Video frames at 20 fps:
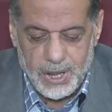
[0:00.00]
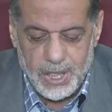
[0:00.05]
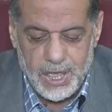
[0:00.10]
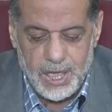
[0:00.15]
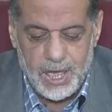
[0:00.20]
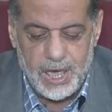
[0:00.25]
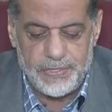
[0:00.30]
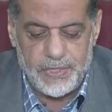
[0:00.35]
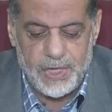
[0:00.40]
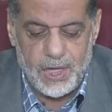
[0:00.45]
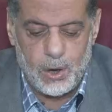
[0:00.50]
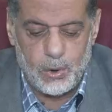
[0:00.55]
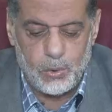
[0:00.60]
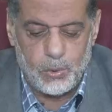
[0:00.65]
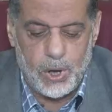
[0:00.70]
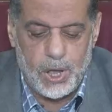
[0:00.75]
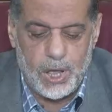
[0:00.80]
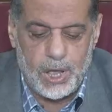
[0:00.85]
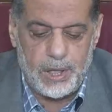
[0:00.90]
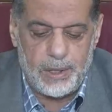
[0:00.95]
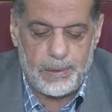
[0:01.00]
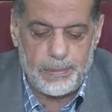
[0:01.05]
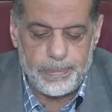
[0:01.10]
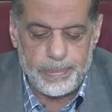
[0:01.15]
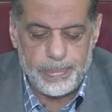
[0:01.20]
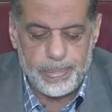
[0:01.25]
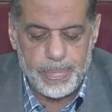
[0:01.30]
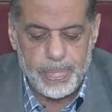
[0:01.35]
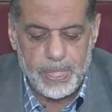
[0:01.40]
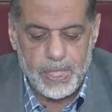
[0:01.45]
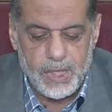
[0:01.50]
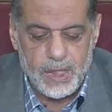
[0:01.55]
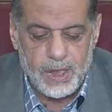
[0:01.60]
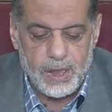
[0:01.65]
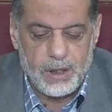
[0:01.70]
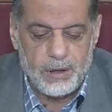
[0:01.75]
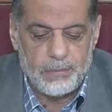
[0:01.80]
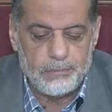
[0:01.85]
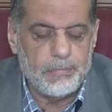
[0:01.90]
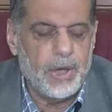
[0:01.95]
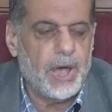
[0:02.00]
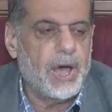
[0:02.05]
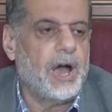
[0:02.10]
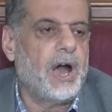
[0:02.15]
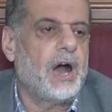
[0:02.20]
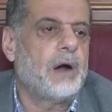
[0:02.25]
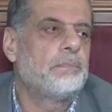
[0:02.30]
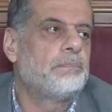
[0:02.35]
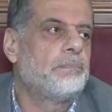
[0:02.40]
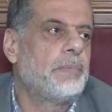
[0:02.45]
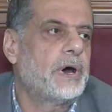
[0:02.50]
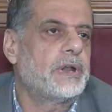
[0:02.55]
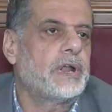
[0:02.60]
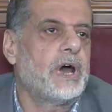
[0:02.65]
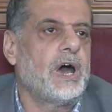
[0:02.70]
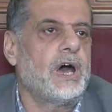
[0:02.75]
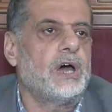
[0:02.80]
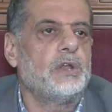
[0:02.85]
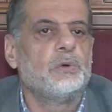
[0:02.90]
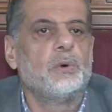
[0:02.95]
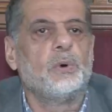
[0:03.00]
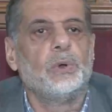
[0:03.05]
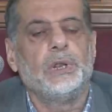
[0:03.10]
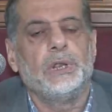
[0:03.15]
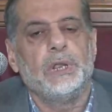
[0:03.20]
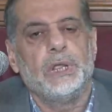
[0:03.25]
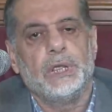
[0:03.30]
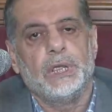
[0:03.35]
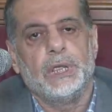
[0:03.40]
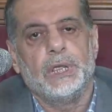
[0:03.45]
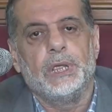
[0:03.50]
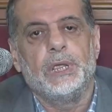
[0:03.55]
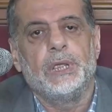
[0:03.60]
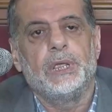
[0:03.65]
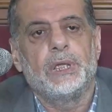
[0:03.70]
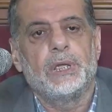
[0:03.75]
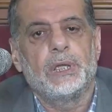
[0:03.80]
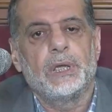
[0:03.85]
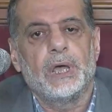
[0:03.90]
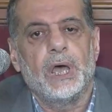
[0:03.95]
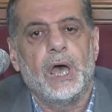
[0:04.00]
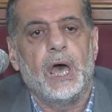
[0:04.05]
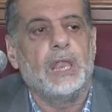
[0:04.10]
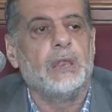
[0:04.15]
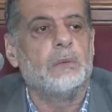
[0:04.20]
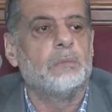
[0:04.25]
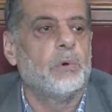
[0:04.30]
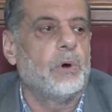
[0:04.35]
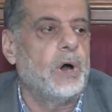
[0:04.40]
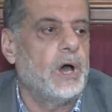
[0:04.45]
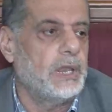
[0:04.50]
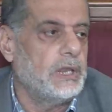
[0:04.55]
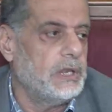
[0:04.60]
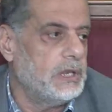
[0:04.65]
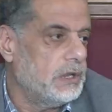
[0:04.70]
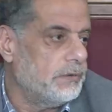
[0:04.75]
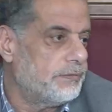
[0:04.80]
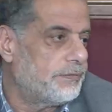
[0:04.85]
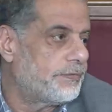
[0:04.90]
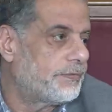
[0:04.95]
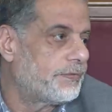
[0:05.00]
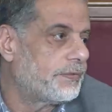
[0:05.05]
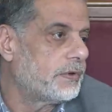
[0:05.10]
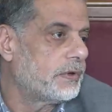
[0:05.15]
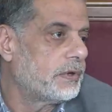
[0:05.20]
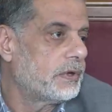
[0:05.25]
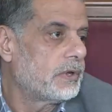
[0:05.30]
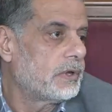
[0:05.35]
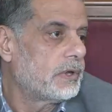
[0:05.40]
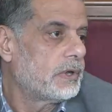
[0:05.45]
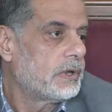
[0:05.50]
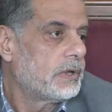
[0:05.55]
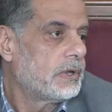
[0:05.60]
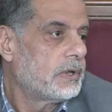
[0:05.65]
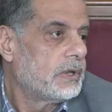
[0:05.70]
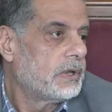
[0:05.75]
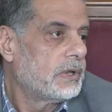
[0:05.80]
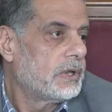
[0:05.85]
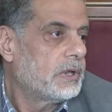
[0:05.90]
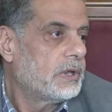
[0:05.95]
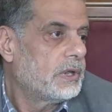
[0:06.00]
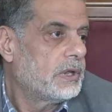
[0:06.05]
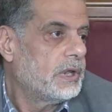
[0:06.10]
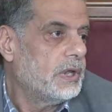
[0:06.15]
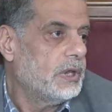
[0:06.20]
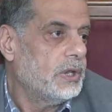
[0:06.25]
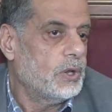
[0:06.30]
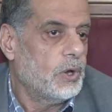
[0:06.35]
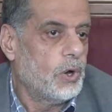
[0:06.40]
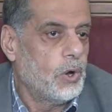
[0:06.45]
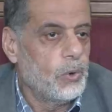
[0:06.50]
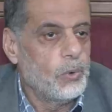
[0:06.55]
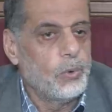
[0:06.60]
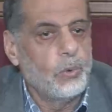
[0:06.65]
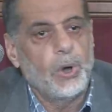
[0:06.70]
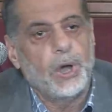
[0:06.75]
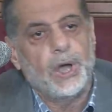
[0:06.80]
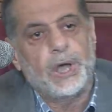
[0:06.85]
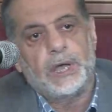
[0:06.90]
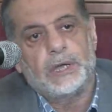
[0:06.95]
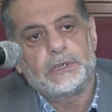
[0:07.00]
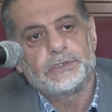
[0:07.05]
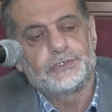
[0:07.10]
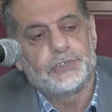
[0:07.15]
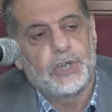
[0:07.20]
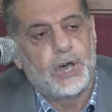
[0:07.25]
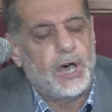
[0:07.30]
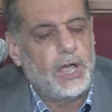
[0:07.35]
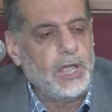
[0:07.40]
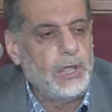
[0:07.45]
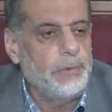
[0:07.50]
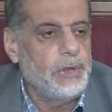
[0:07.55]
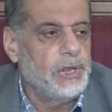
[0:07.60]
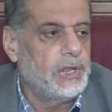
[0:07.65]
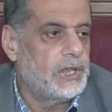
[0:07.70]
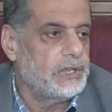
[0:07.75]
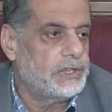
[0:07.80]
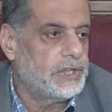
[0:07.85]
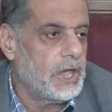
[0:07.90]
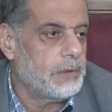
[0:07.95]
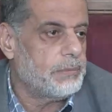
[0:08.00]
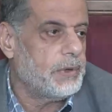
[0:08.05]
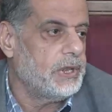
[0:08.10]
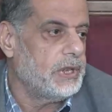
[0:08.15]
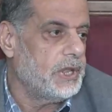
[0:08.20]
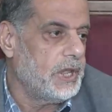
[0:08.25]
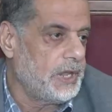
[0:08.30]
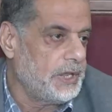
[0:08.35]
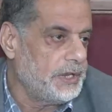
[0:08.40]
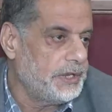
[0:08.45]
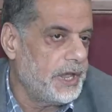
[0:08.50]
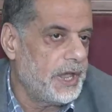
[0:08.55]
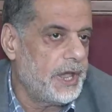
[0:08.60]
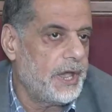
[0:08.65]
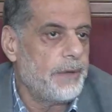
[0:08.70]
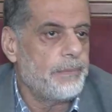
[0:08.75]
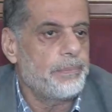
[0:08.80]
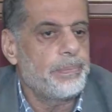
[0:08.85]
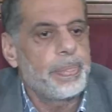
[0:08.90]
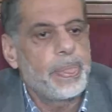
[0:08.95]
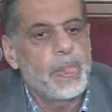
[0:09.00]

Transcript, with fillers: هذا هو ما عبر عنه الإيه المؤلف اللي هو صاحب الكتاب اللي احنا